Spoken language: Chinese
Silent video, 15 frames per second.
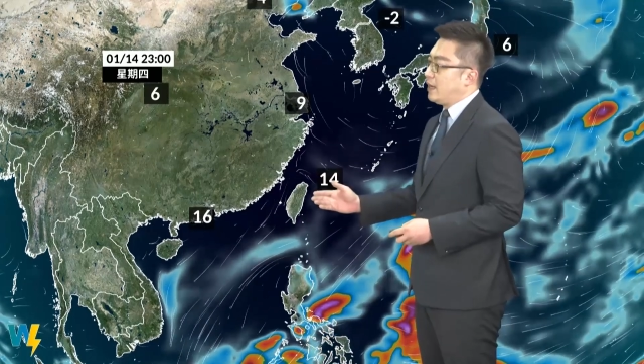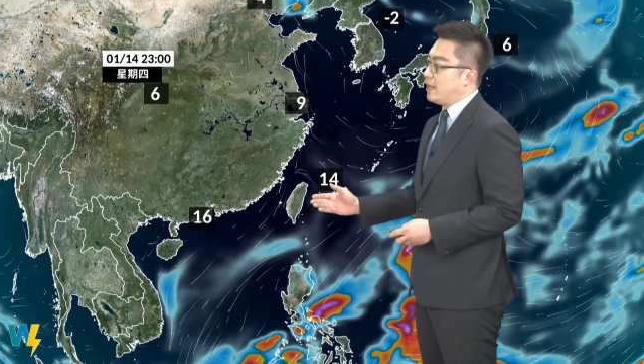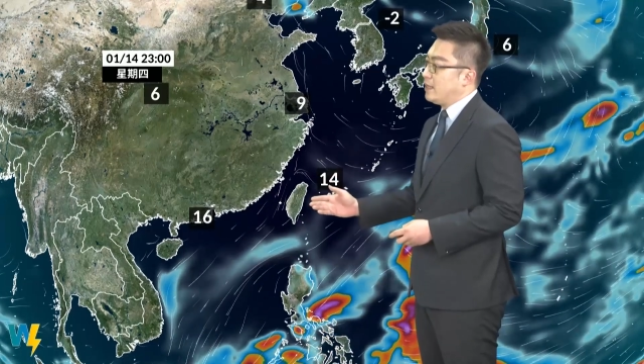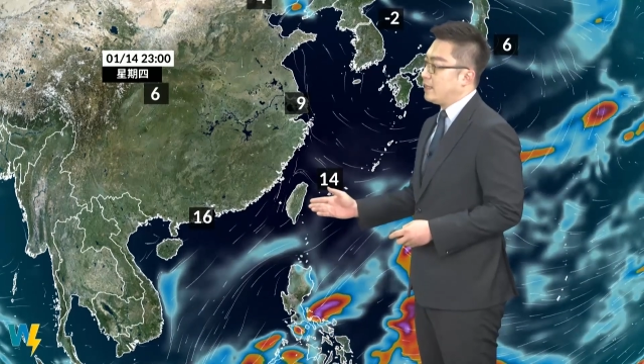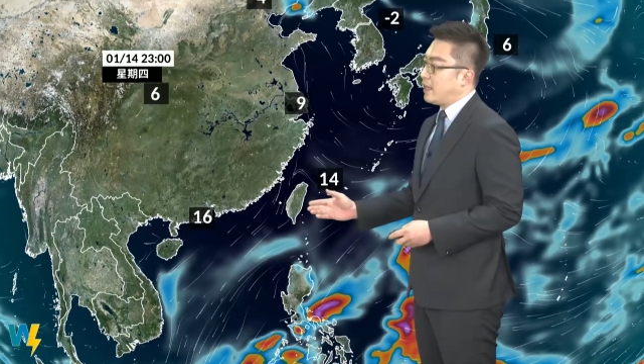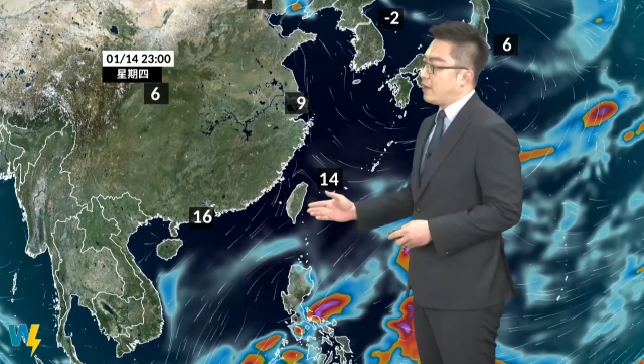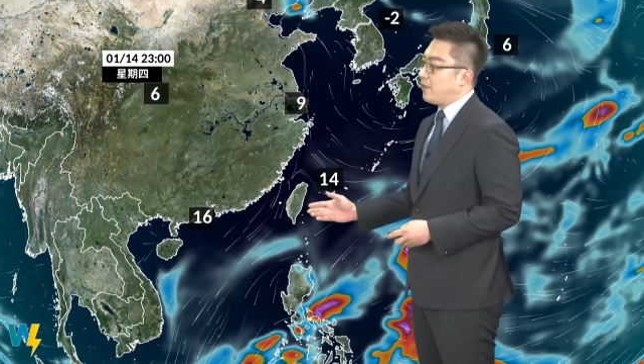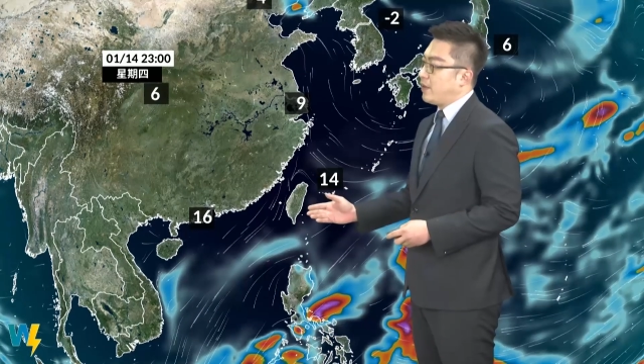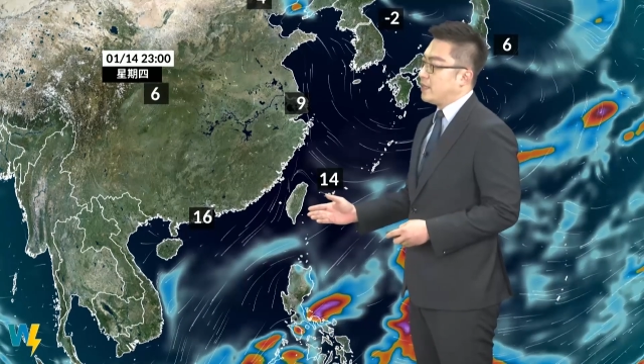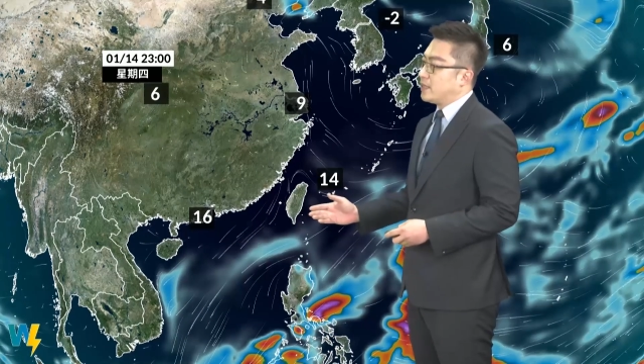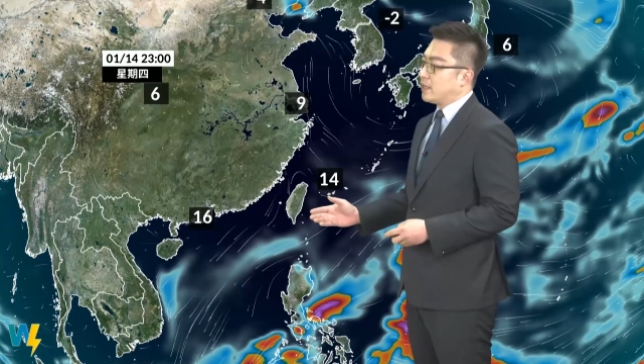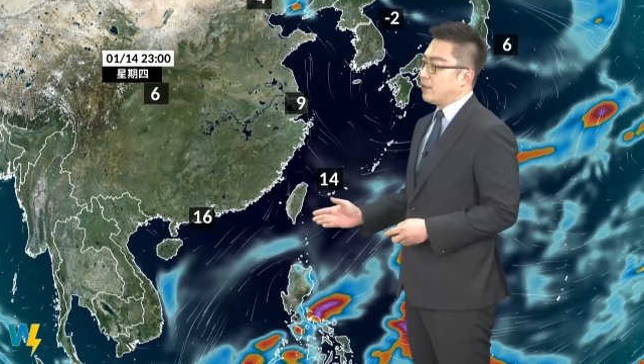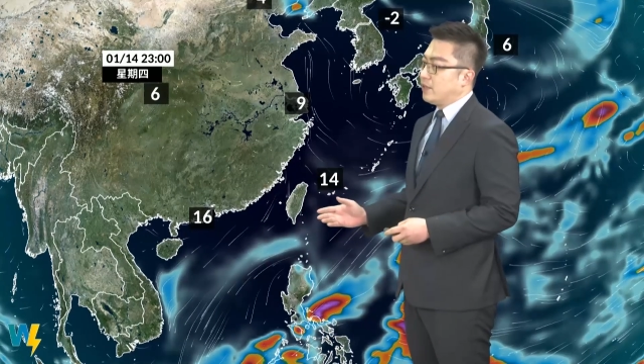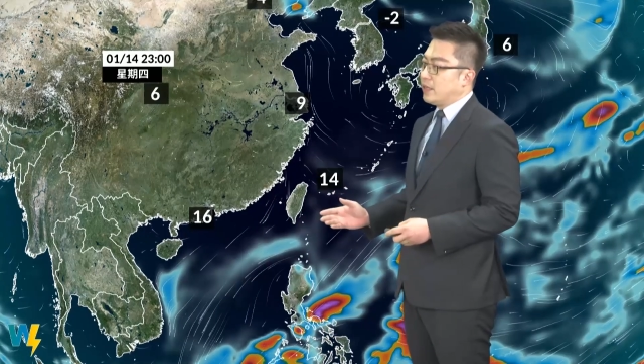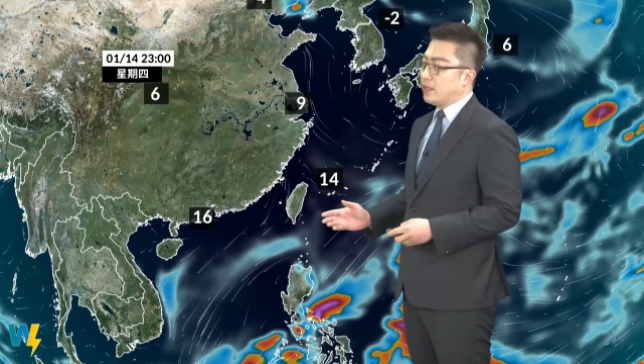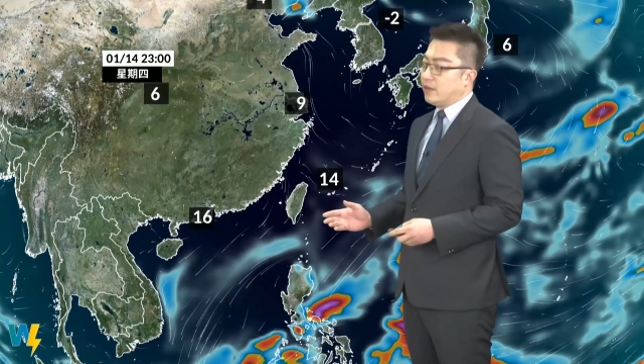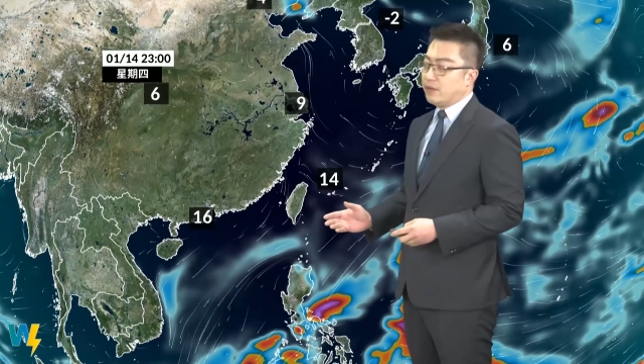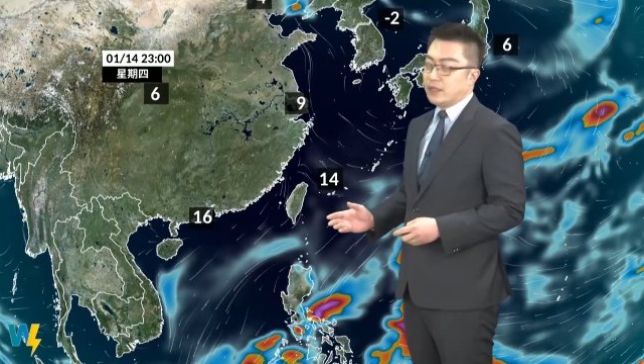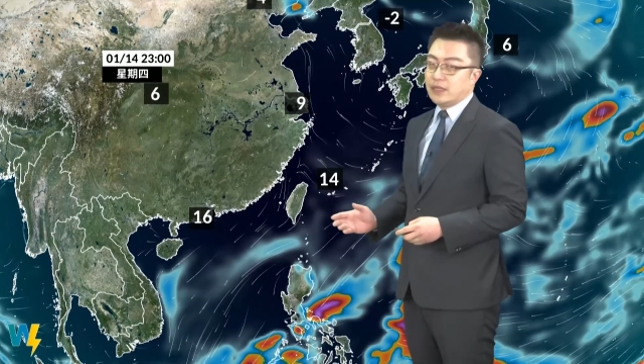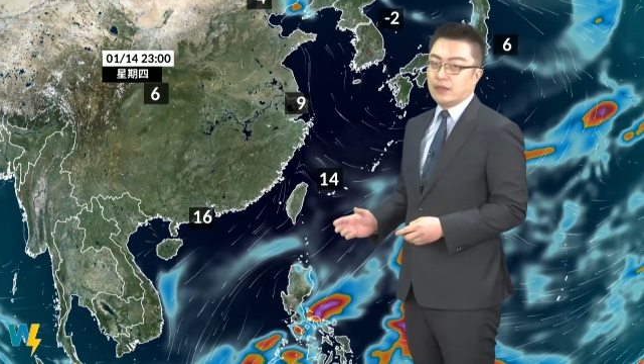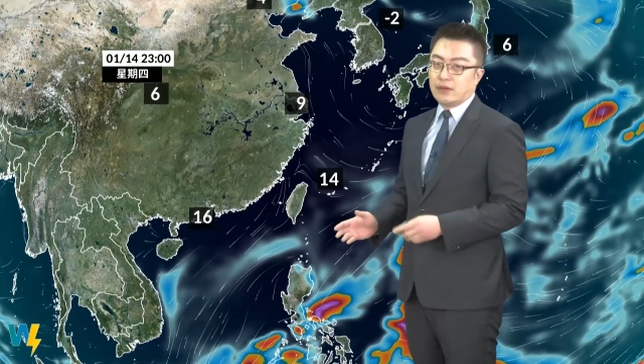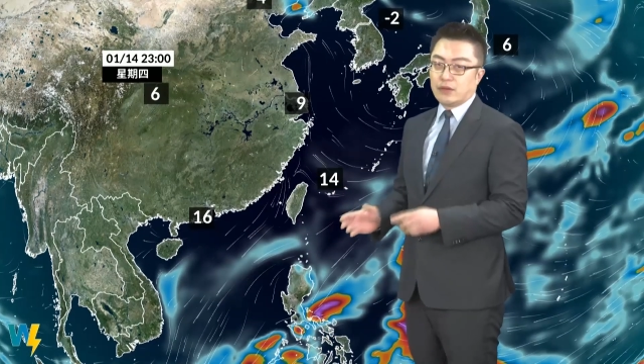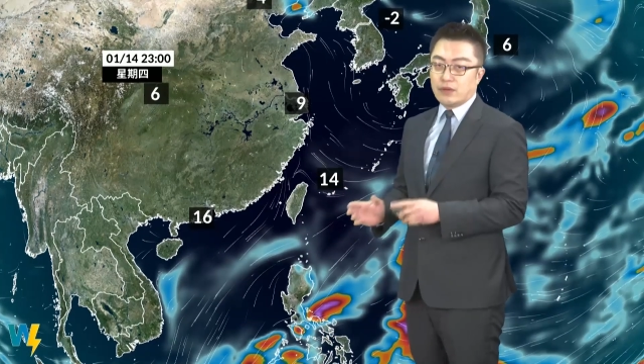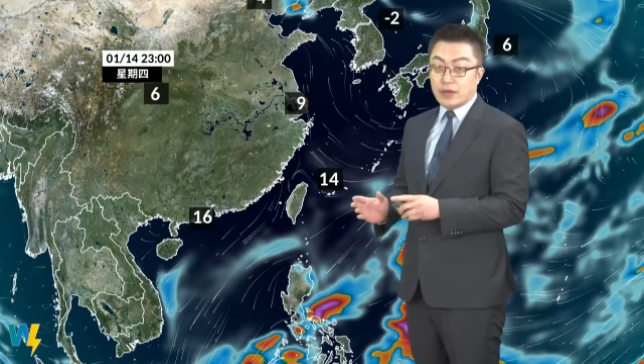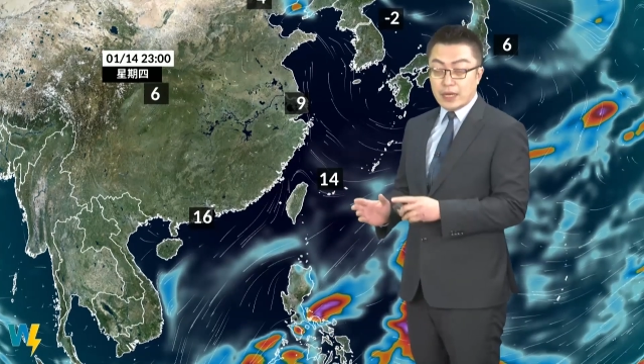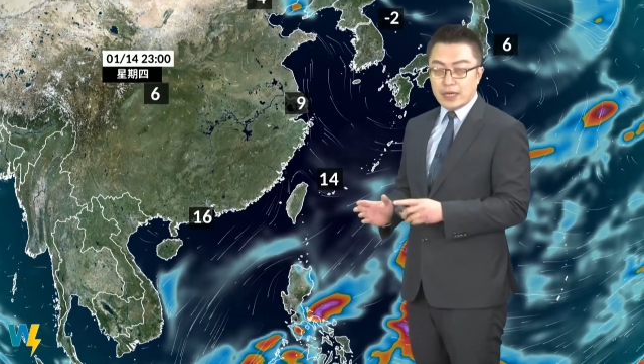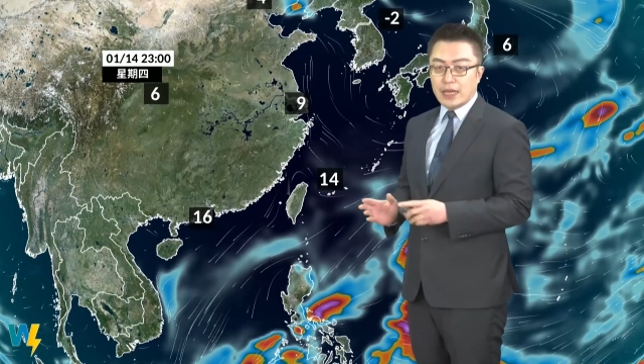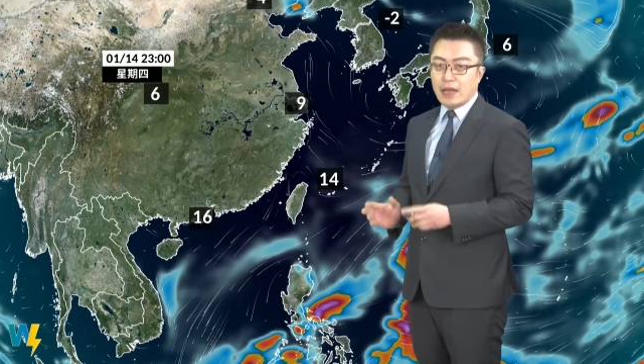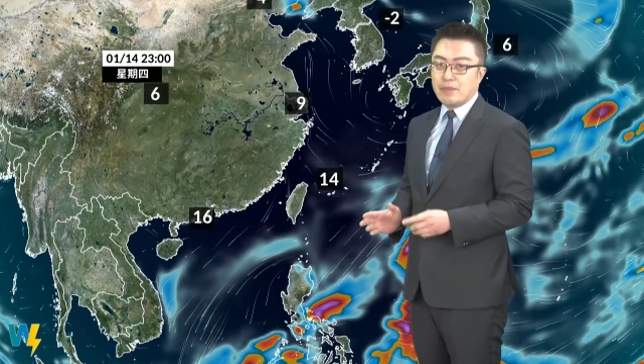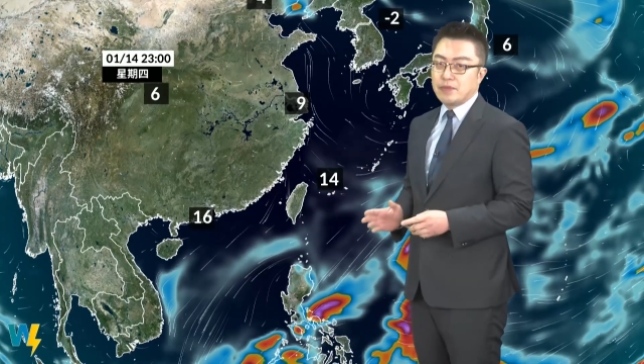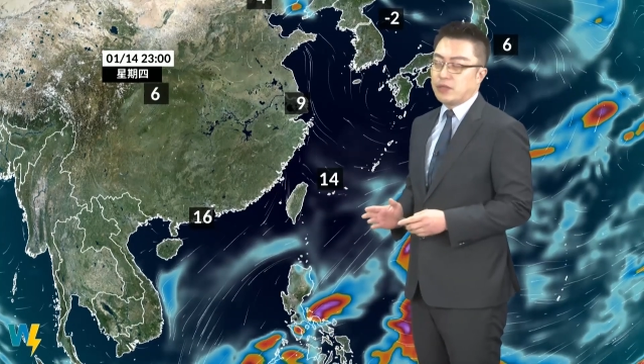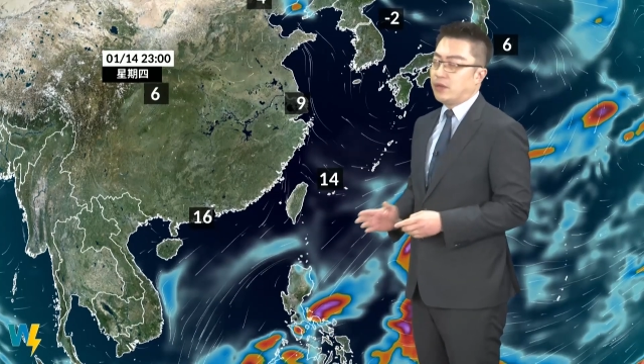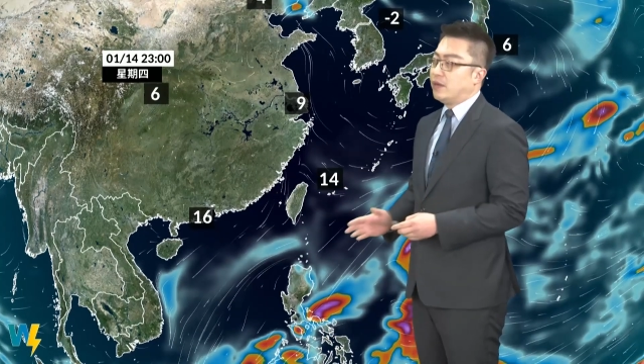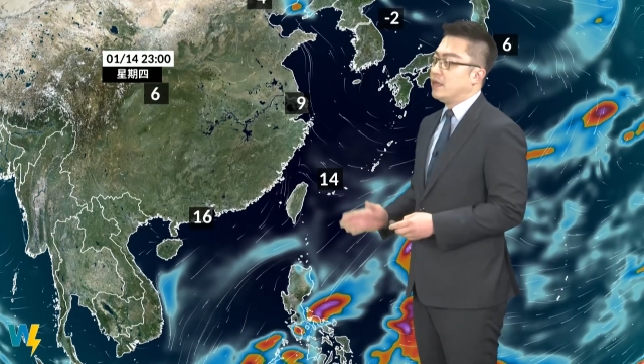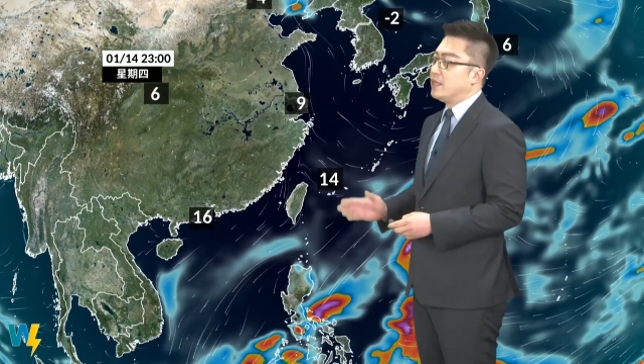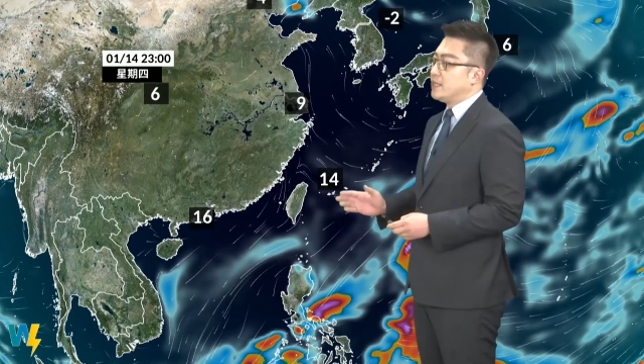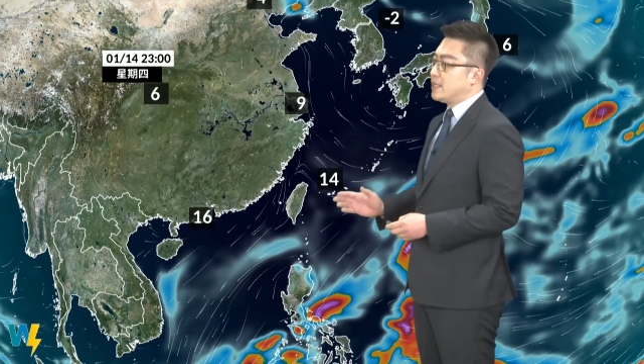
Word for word: 咱台湾是讲冷空气哦，搁较减弱，